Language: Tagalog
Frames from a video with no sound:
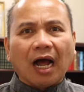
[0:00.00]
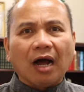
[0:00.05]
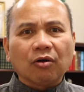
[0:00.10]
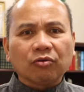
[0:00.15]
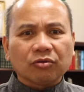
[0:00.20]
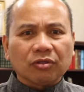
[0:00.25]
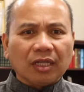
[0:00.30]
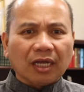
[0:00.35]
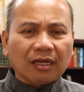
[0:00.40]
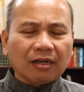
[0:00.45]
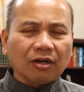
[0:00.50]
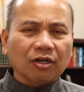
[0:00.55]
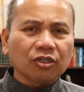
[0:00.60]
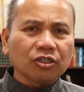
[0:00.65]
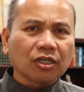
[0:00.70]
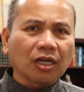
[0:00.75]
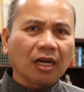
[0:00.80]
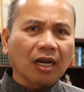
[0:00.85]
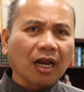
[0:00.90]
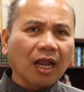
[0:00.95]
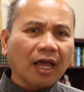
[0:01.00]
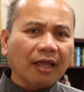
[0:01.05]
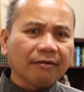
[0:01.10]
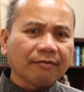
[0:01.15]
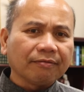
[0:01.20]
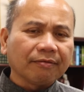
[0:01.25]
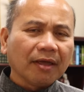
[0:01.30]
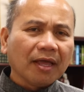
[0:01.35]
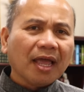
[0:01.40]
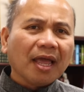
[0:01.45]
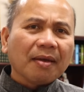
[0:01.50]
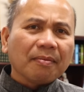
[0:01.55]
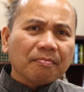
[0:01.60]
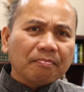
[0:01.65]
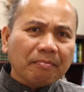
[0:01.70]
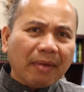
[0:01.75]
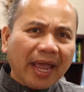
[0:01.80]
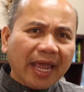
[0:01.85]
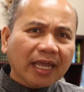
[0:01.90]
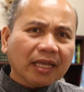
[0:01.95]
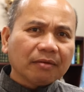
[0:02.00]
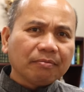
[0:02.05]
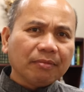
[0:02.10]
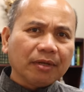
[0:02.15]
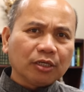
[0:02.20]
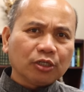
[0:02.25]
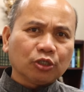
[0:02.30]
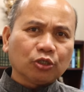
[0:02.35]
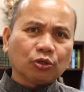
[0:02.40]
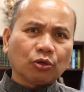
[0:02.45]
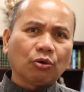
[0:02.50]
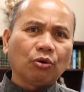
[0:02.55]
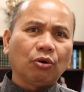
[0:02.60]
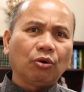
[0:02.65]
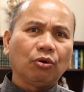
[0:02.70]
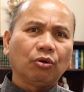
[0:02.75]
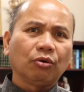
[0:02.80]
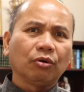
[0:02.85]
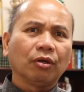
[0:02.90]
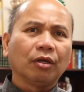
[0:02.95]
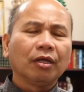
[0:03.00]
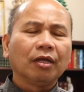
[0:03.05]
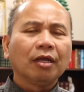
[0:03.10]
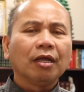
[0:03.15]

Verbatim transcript: out the Christian life. Make me strong.